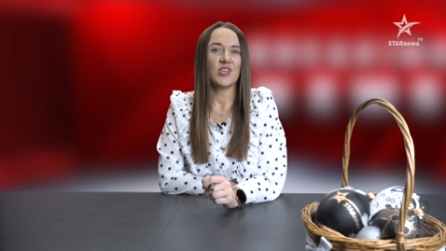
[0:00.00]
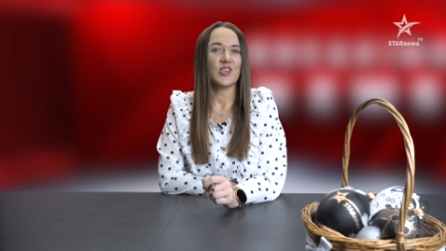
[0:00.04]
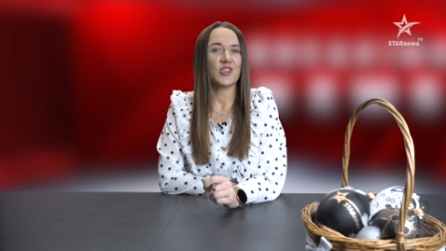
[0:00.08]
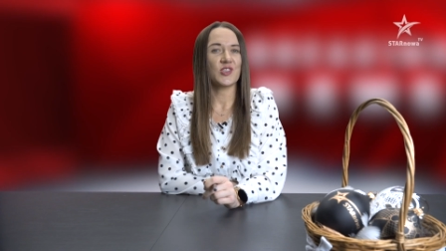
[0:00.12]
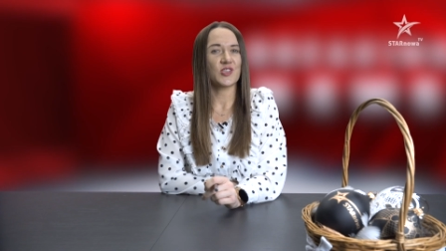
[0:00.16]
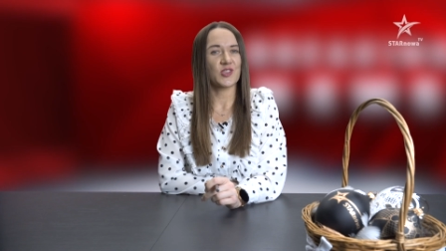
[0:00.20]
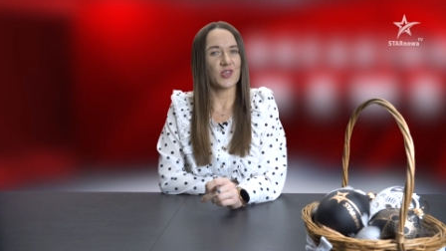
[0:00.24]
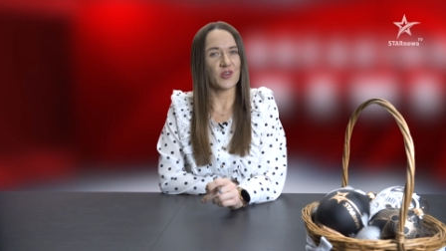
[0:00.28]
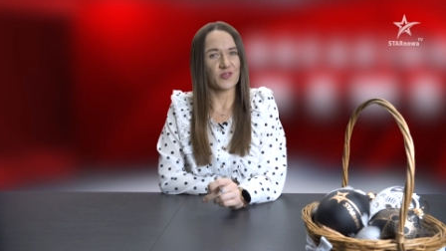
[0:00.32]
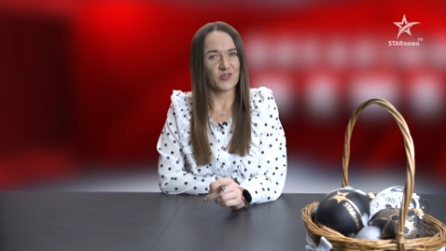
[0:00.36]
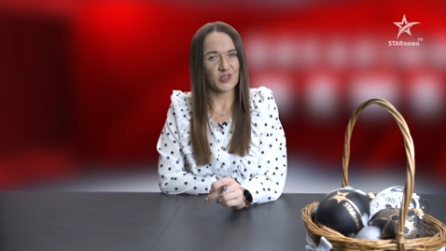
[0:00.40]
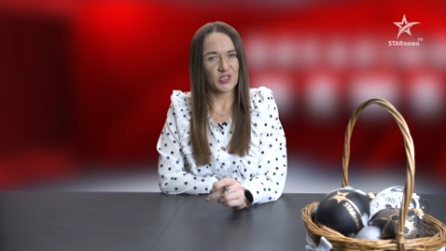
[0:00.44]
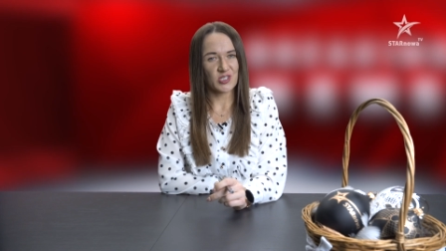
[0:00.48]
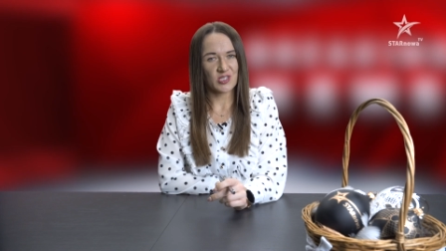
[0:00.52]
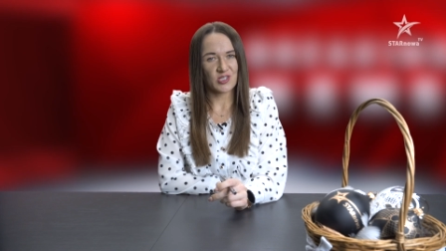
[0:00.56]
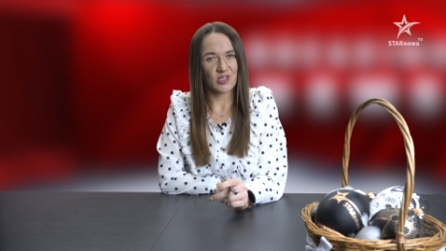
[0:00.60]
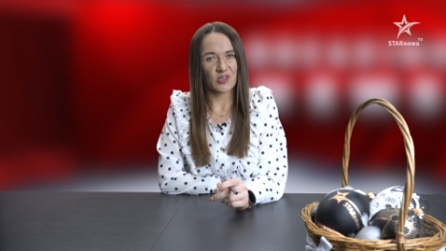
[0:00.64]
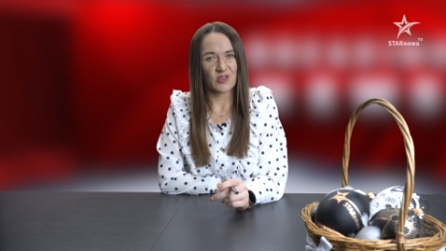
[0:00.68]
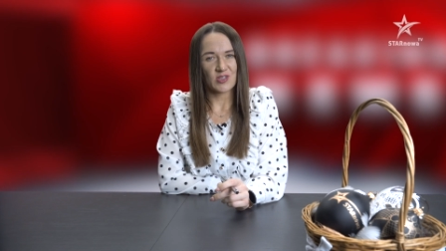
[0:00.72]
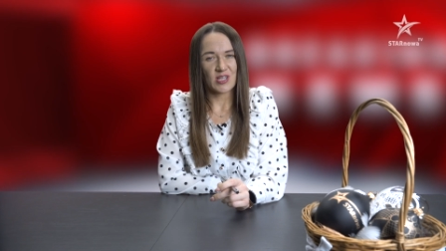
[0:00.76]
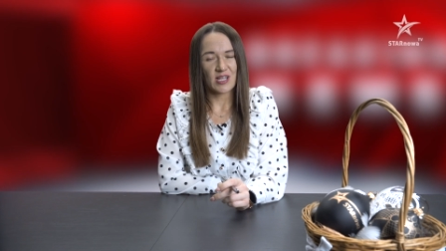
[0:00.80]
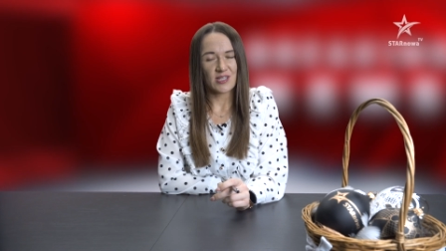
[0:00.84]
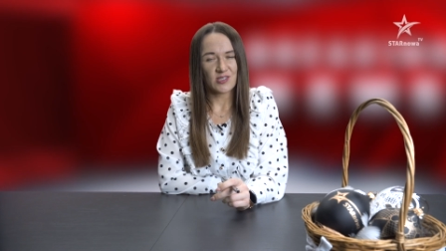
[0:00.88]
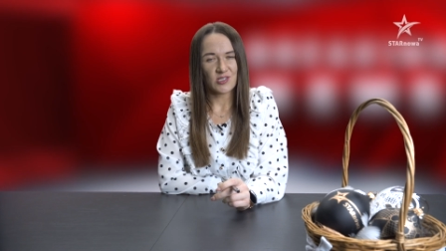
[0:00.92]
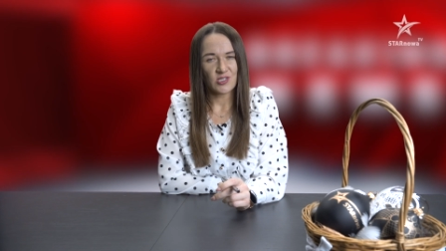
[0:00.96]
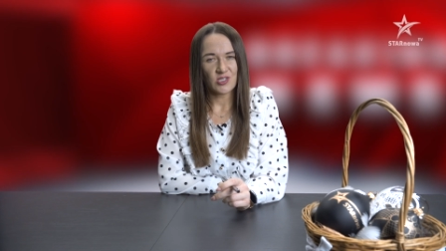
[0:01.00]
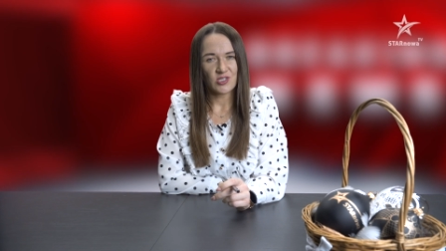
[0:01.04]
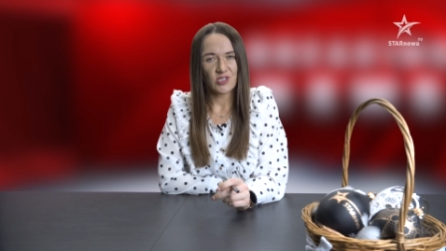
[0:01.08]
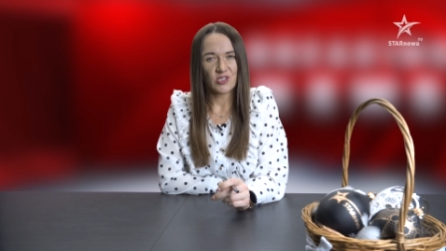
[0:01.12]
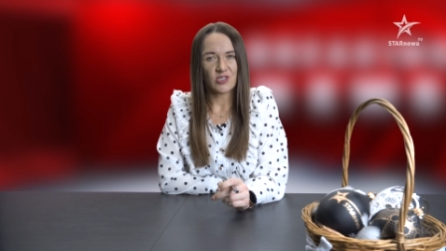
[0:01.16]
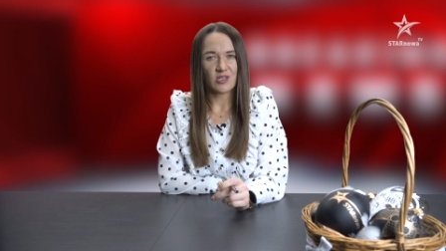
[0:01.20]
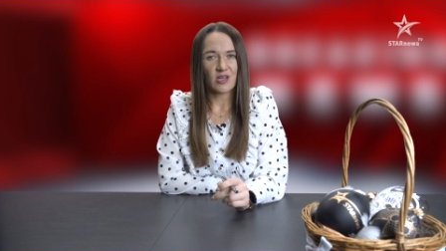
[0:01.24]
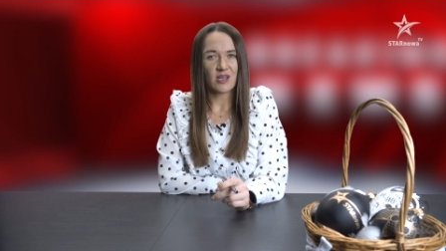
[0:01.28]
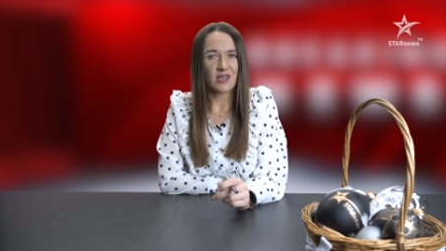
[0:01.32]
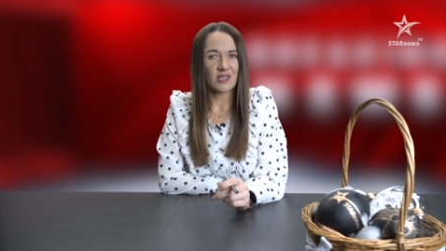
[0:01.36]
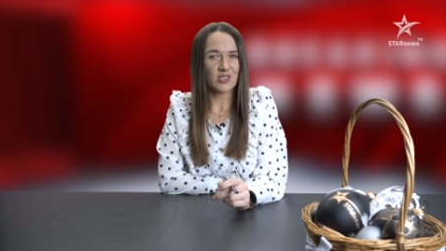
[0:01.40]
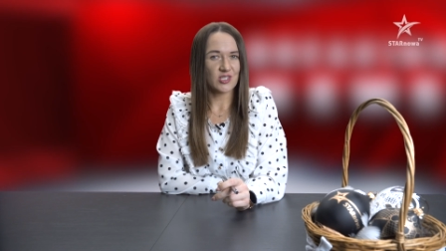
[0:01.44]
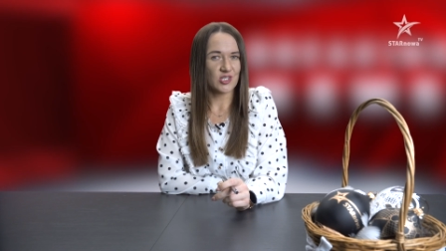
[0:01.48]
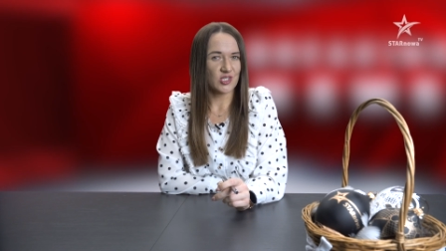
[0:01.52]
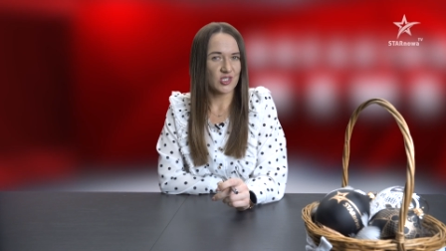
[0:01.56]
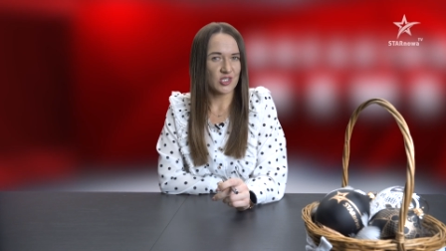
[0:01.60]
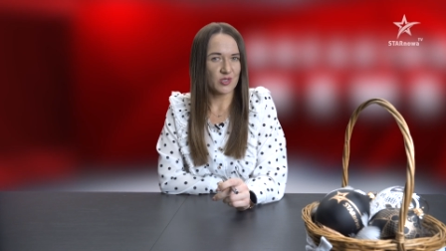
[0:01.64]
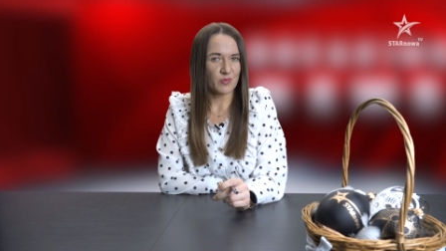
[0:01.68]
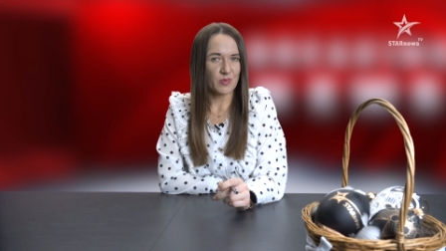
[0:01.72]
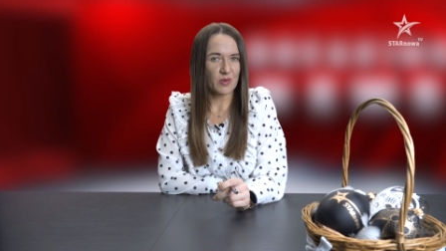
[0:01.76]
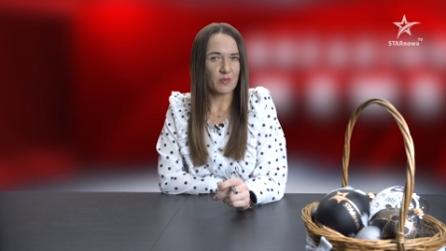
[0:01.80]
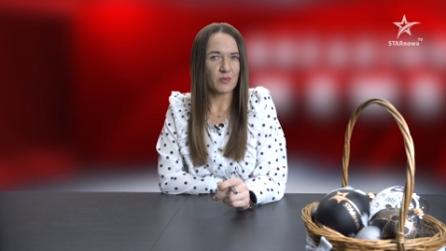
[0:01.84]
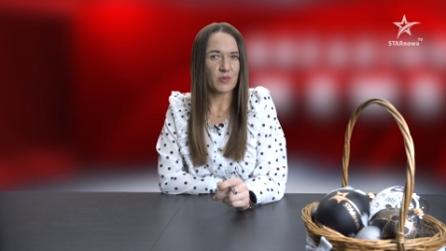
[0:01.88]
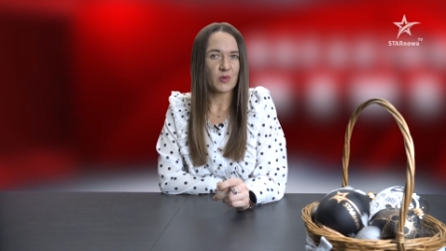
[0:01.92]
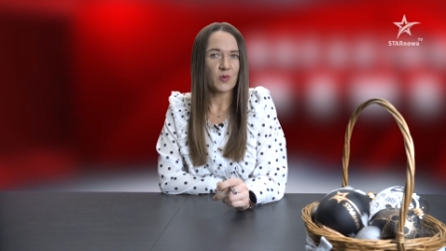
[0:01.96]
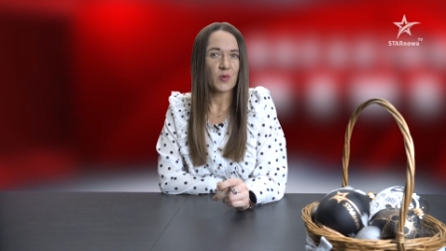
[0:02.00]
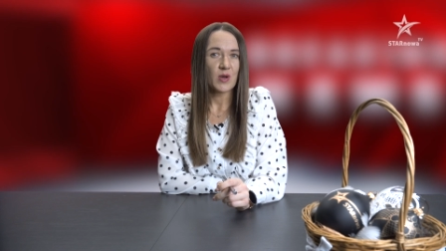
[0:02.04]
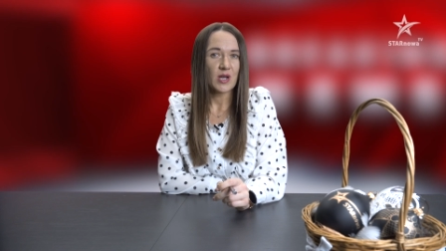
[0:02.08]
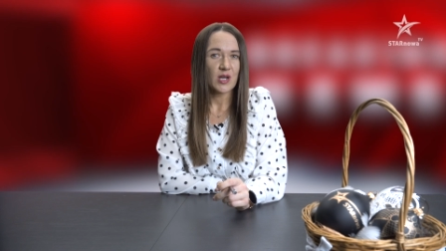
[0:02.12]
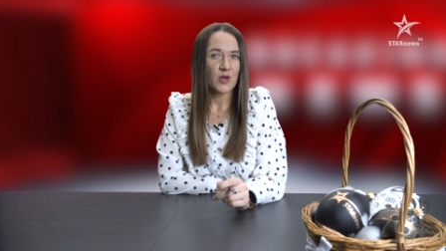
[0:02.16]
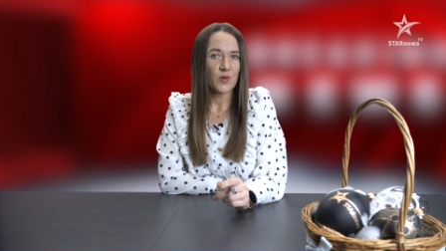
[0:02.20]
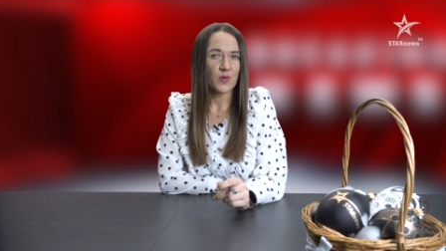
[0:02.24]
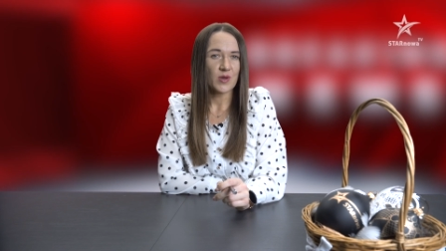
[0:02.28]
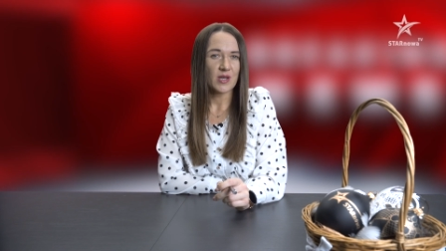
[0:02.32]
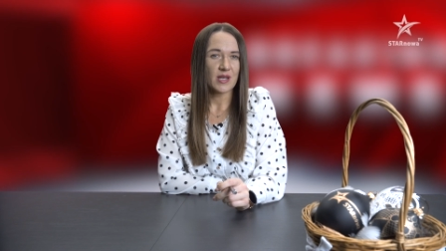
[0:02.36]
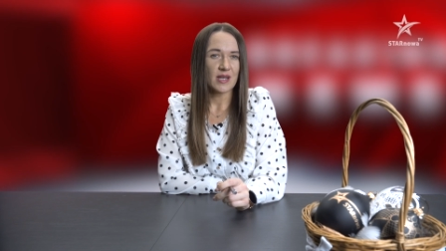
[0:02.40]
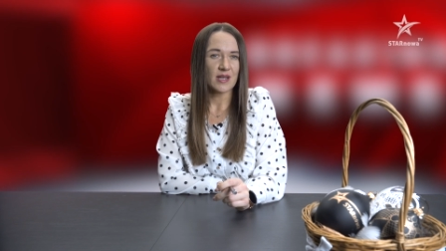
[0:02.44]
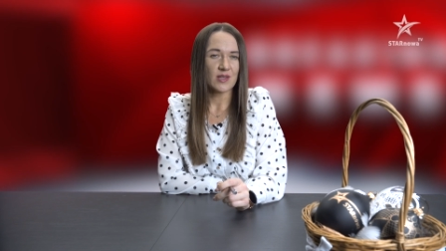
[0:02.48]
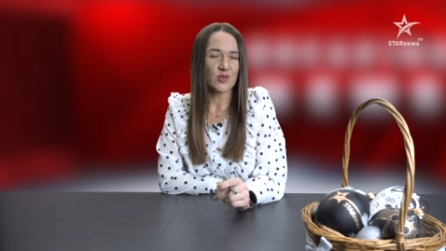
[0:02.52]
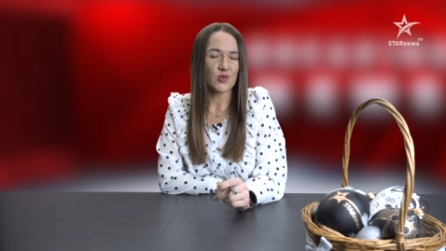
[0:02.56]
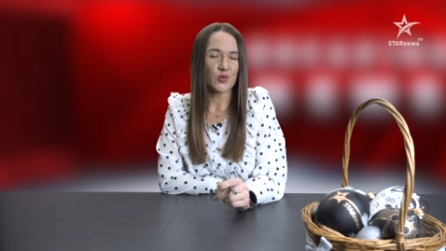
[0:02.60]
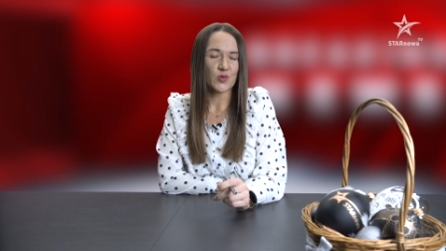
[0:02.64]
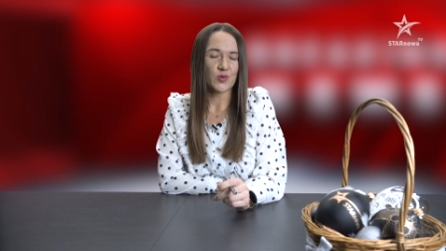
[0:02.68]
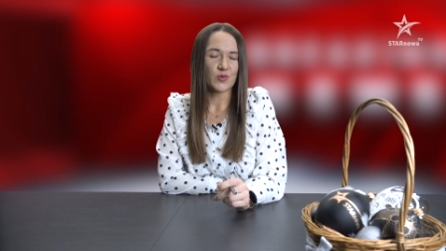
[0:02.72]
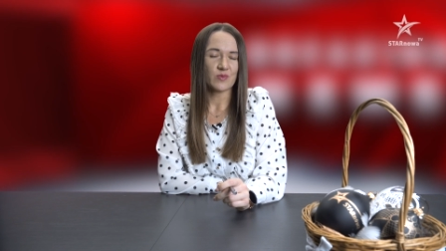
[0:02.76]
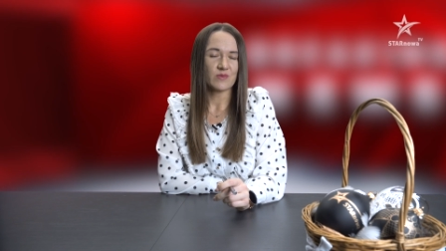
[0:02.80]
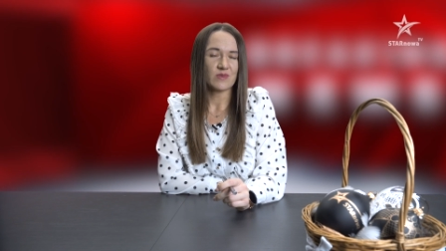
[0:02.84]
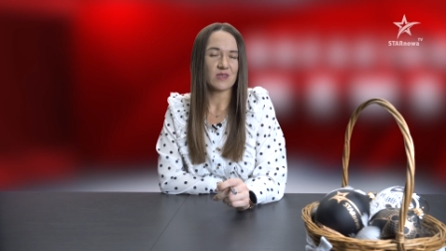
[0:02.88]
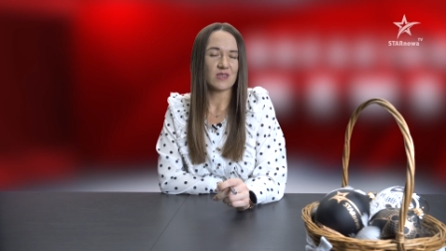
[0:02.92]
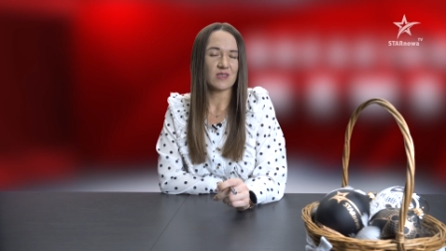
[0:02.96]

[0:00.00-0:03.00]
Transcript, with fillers: I to wszystko na dziś. Życzymy miłego weekendu